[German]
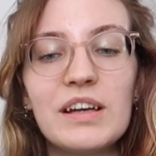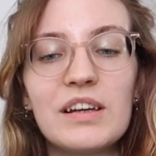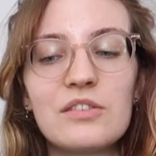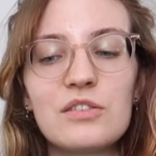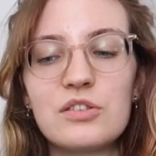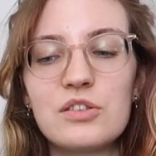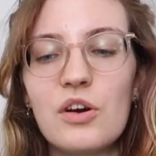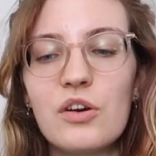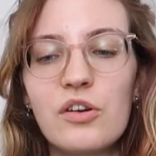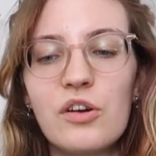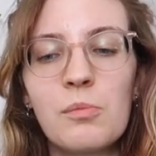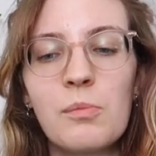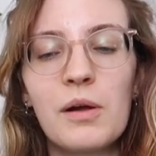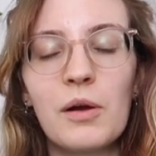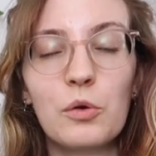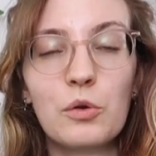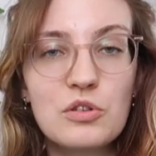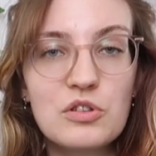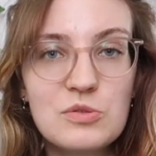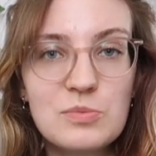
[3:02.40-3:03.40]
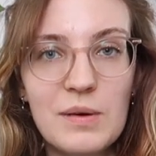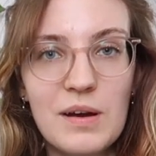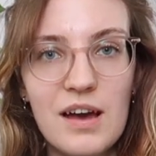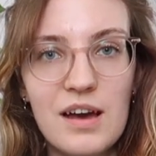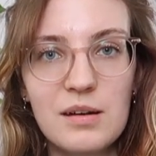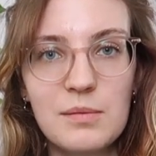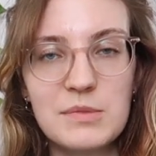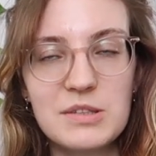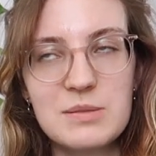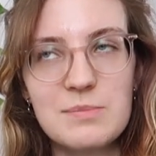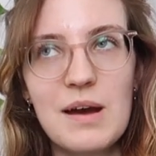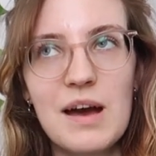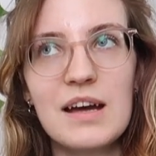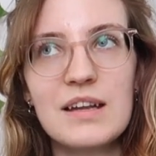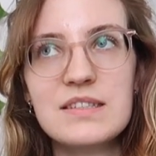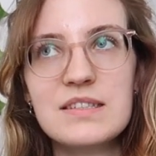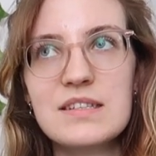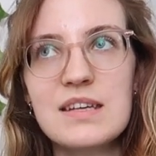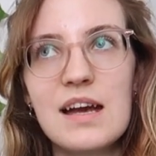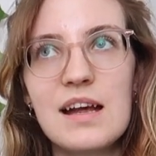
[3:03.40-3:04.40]
natürlich auch nochmal Rücksprache mit dem
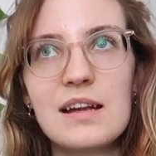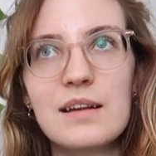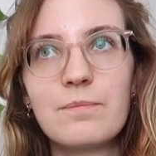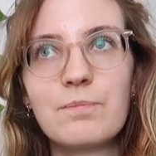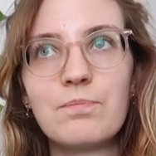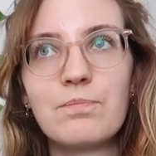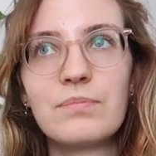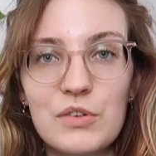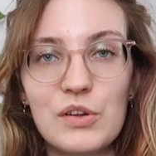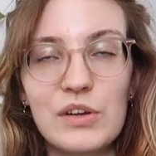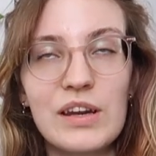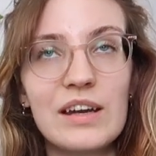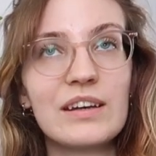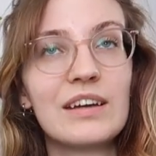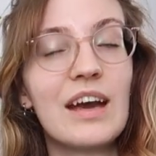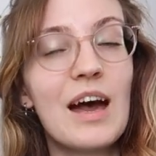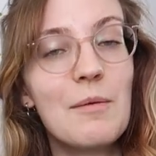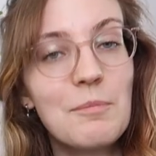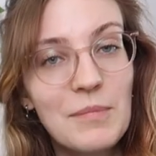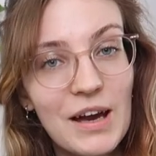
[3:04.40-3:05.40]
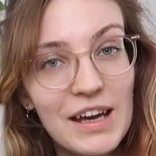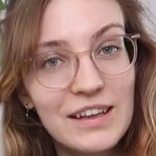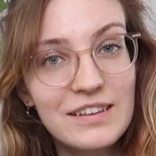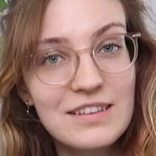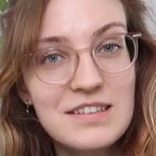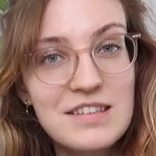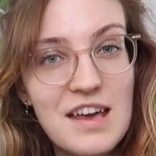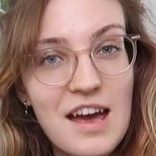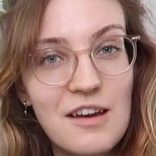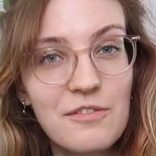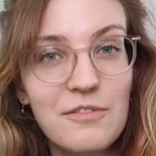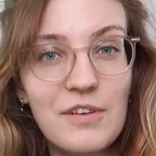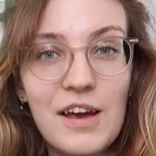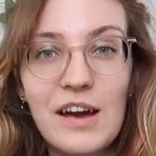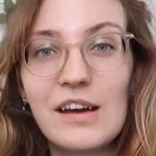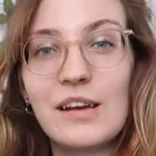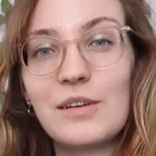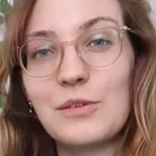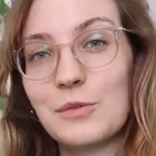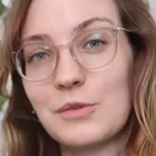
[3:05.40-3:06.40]
Arzt halten. Soll ein Gramm reingetan
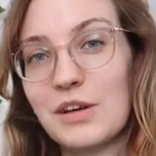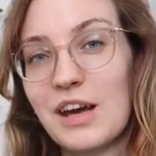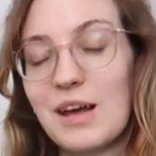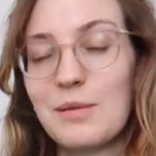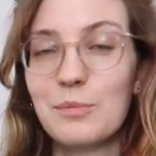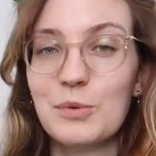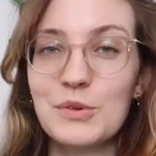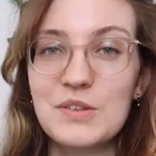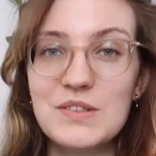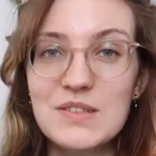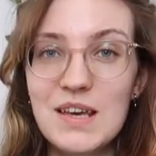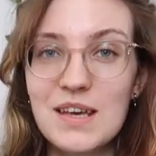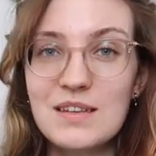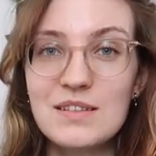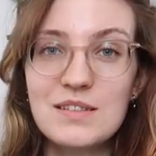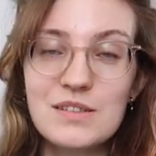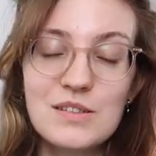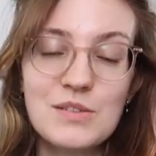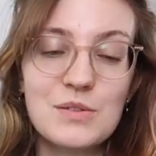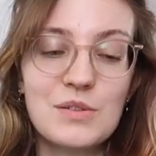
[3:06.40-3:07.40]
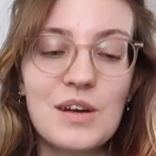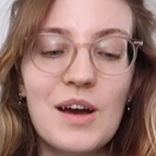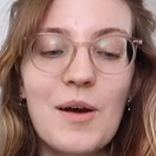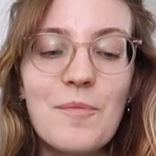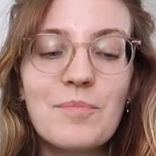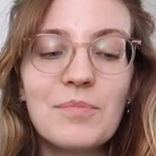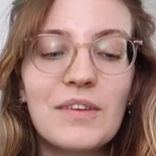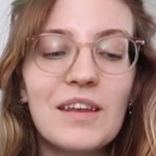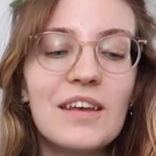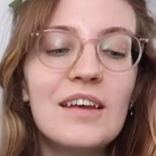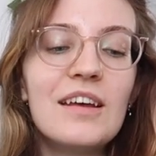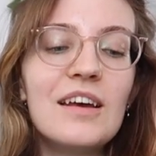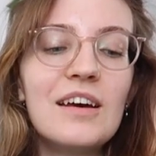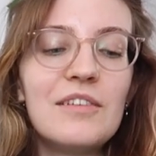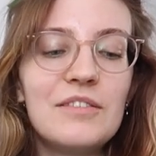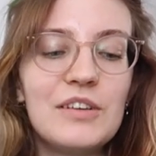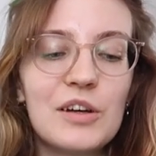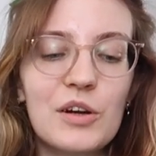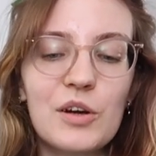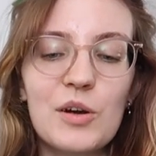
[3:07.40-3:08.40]
werden oder ein Prozent oder
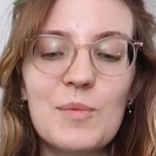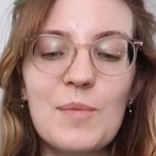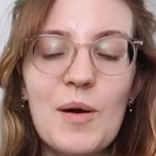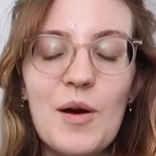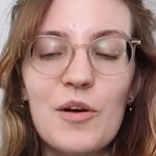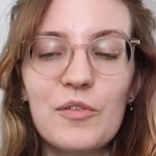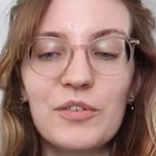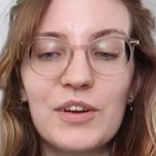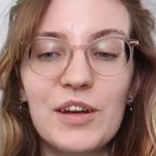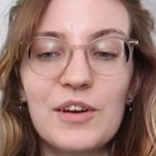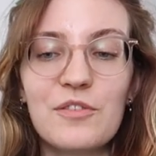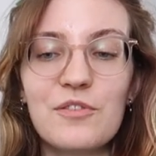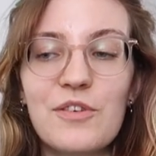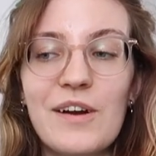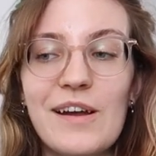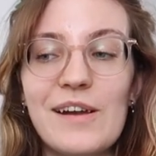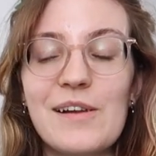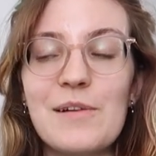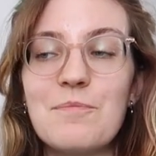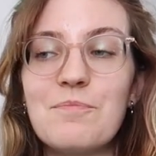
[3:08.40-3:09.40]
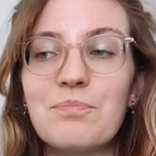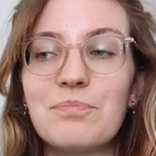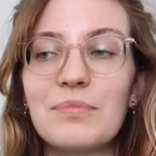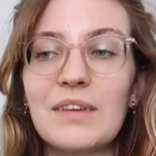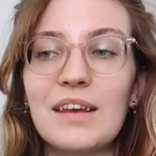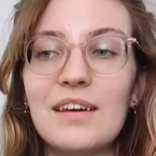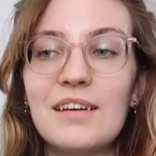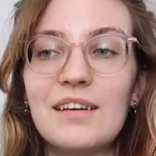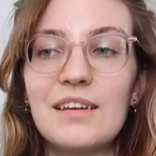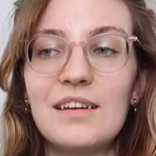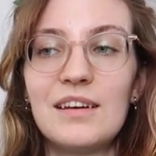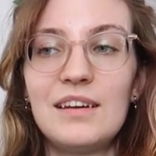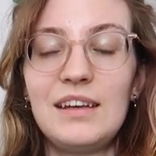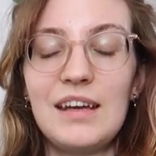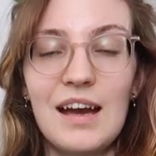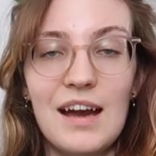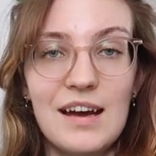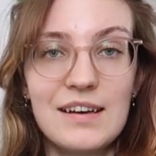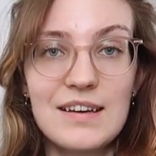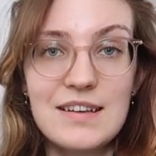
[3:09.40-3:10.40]
wie auch immer. Auf jeden Fall
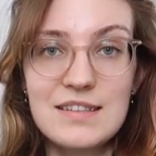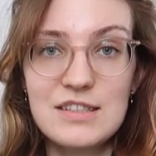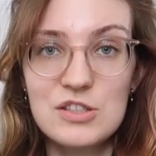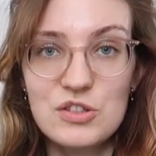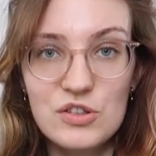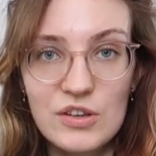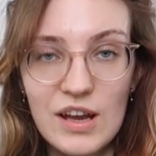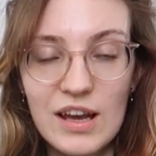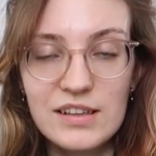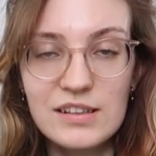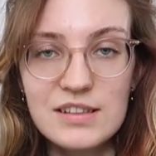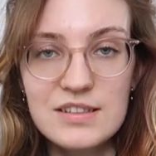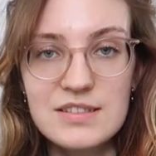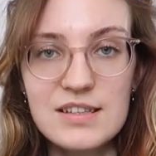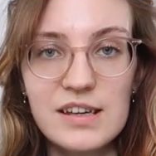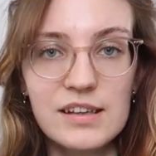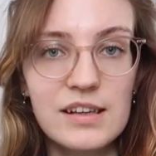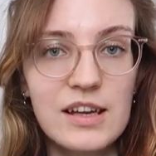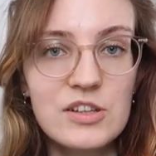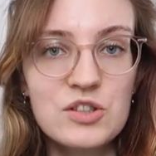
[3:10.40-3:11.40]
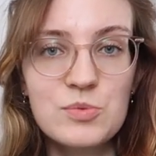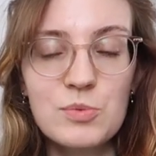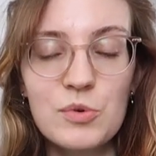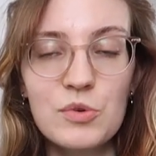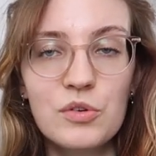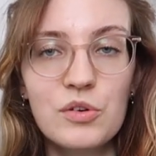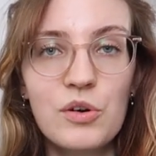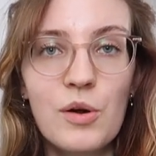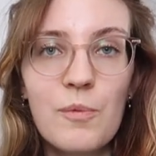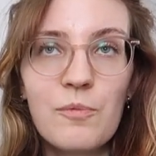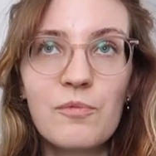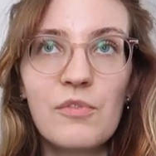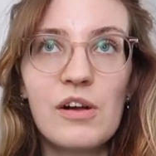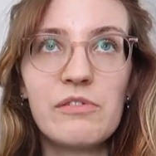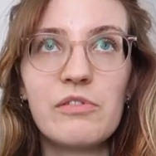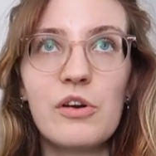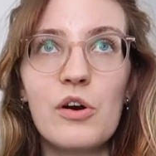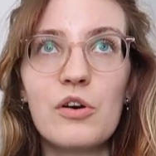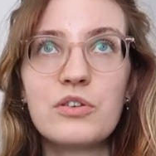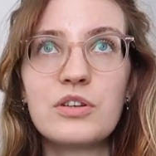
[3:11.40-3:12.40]
ja, das hat schon einige Zeit in Anspruch genommen,
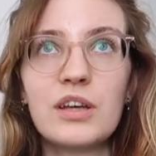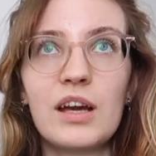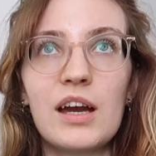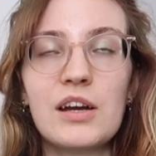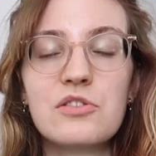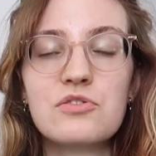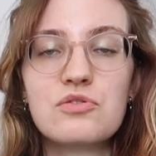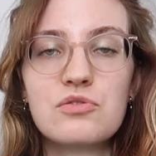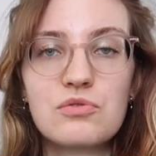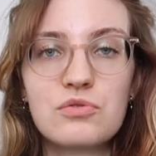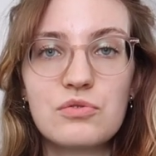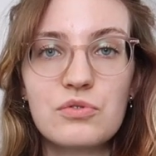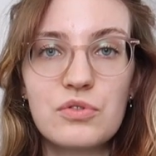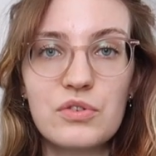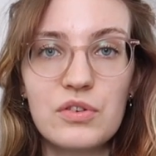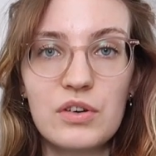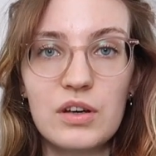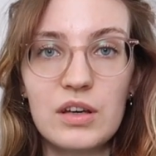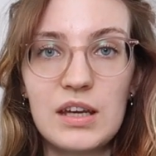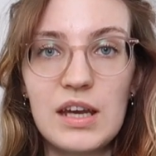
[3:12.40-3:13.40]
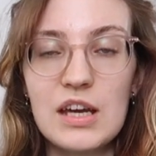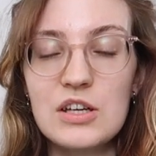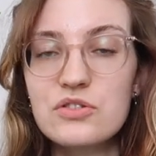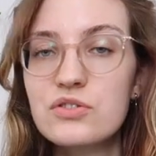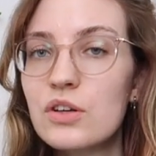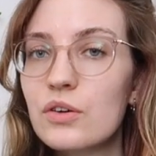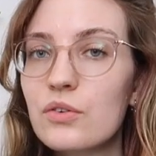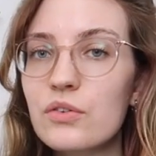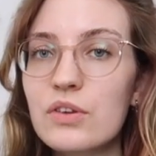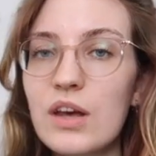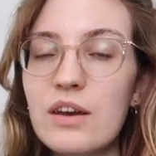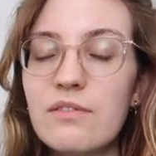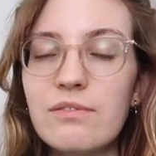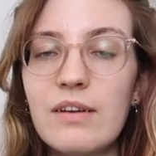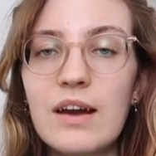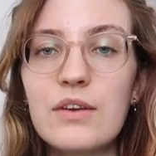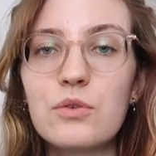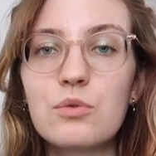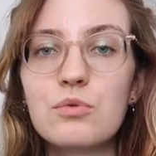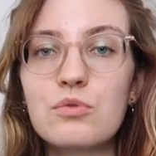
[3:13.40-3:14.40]
weil wir auch direkt schon unsere
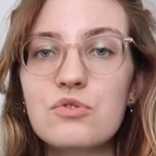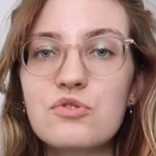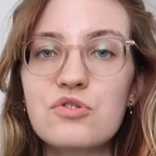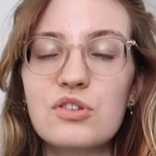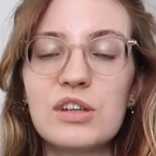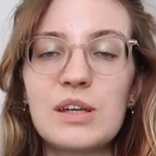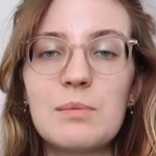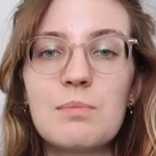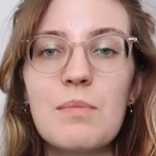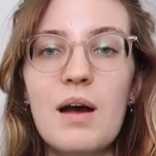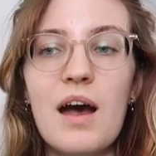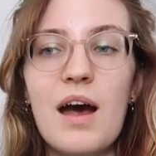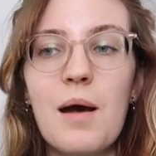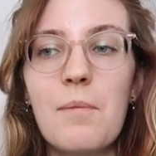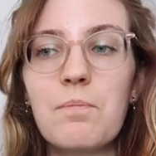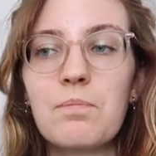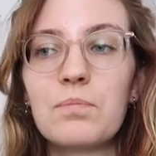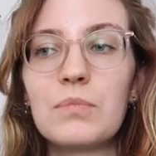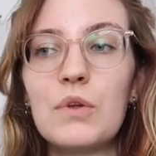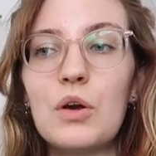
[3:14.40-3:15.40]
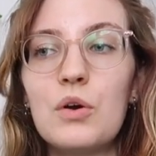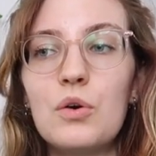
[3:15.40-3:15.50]
Herstellungsanweisung geschrieben haben